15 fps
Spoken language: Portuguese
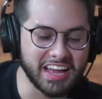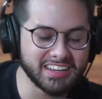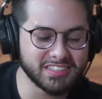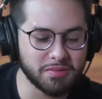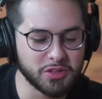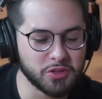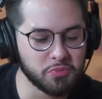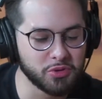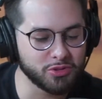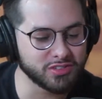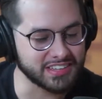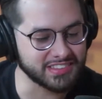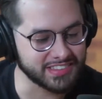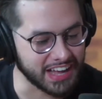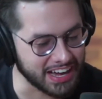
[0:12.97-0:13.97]
tem recebido muitos
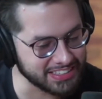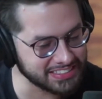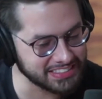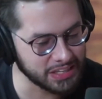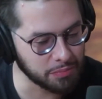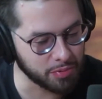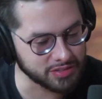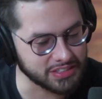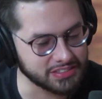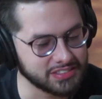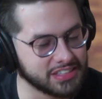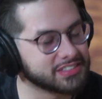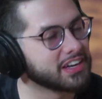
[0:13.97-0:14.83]
ataques depois das